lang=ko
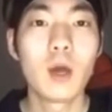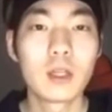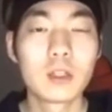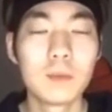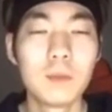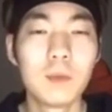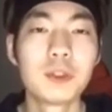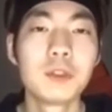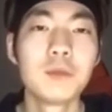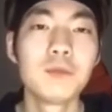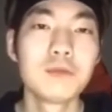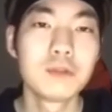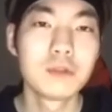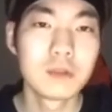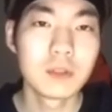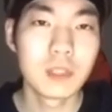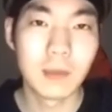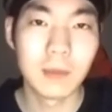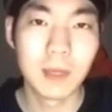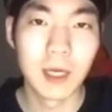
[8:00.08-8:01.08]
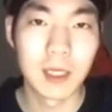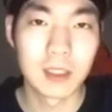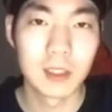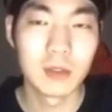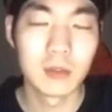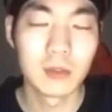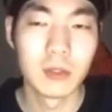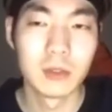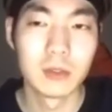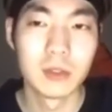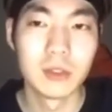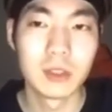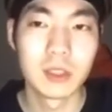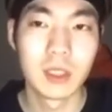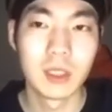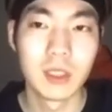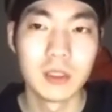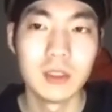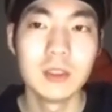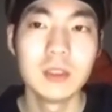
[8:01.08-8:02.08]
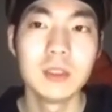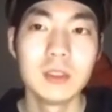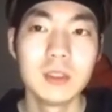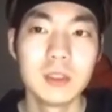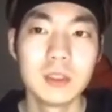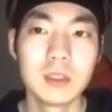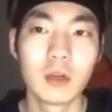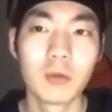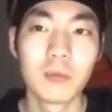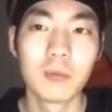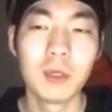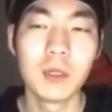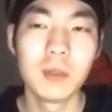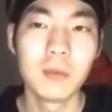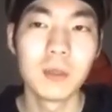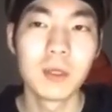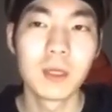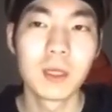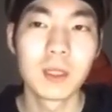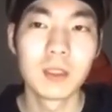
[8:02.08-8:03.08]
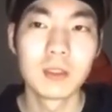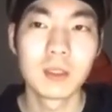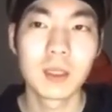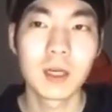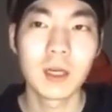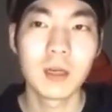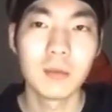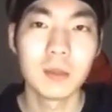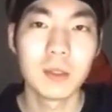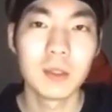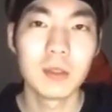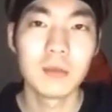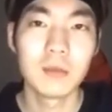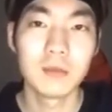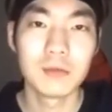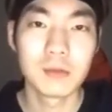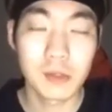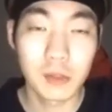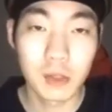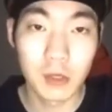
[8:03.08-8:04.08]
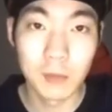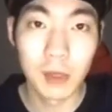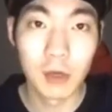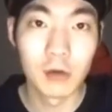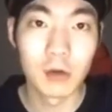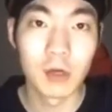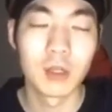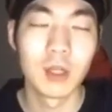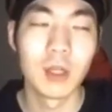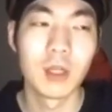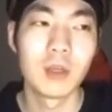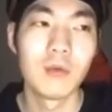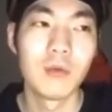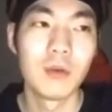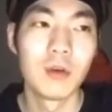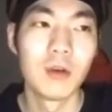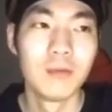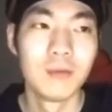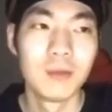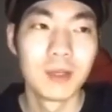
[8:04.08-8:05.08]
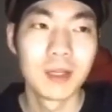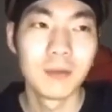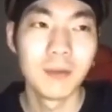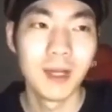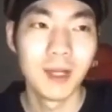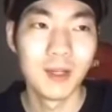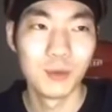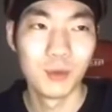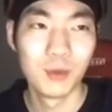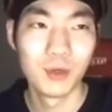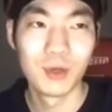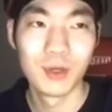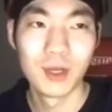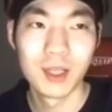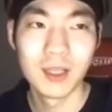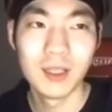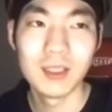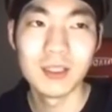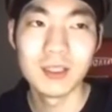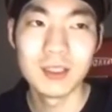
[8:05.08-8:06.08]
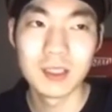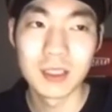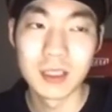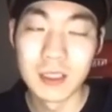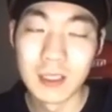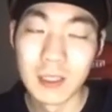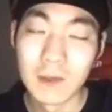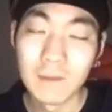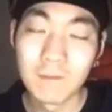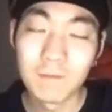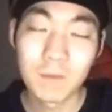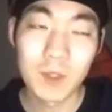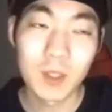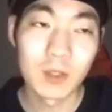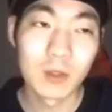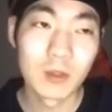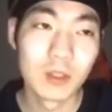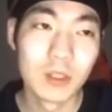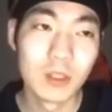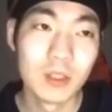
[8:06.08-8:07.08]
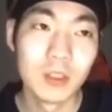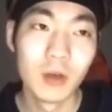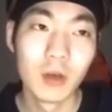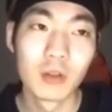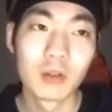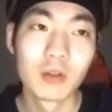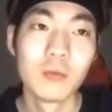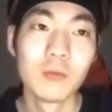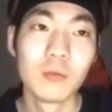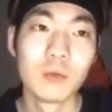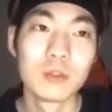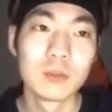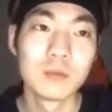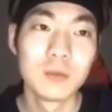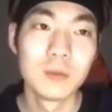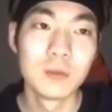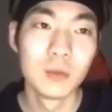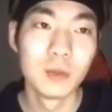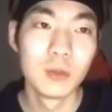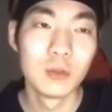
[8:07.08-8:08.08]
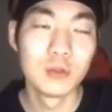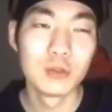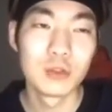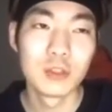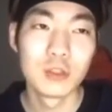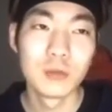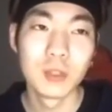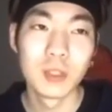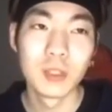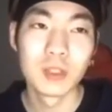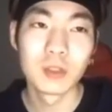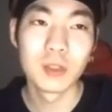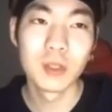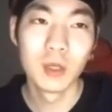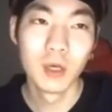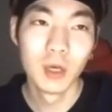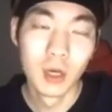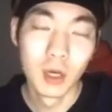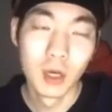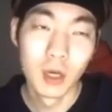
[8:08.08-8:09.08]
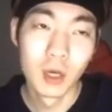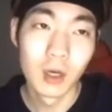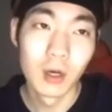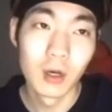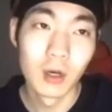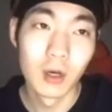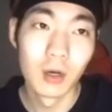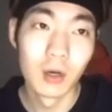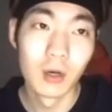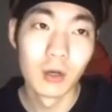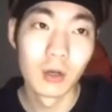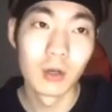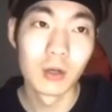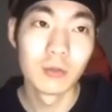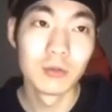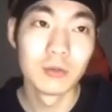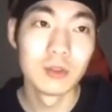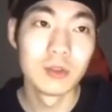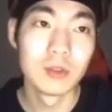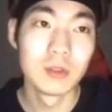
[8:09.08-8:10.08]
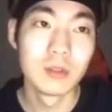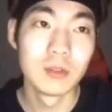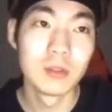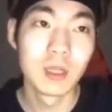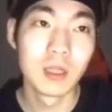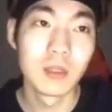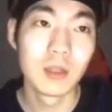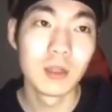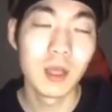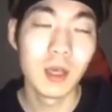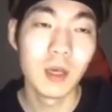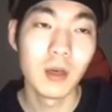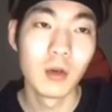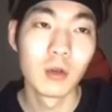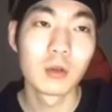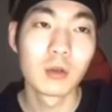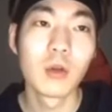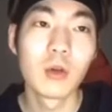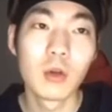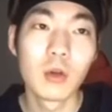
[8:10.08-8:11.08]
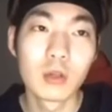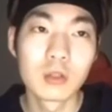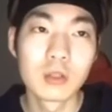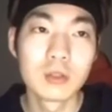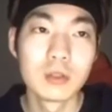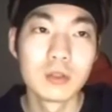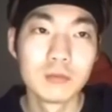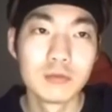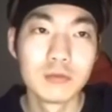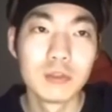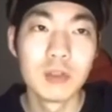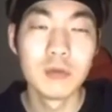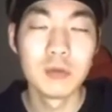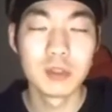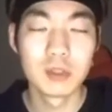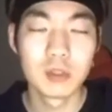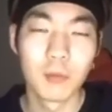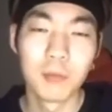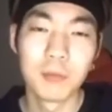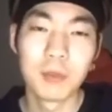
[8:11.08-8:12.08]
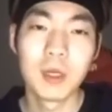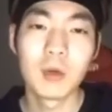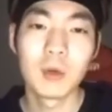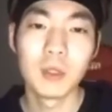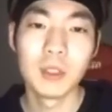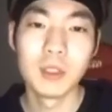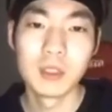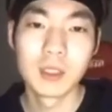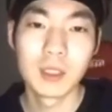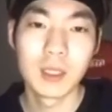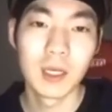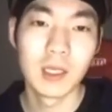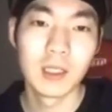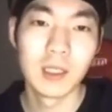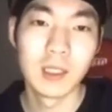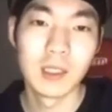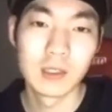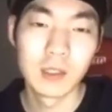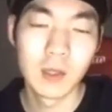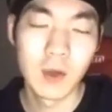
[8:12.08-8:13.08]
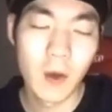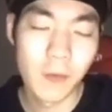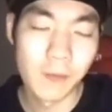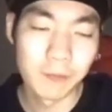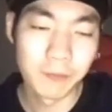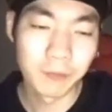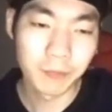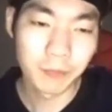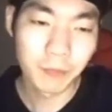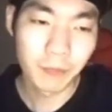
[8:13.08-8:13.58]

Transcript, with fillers: 공 와서 보신 분들은 아마 아실 거예요. 진짜 이 정필립이라는 사람이 뮤지컬 배우가 되기 위해 얼마나 많은 노력을 했는지 그리고 이 어떤 모습을 보여주기 위해서 어, 여러분들한테 어떤 것을 무대 위에서 어필하고 있는가에 대해서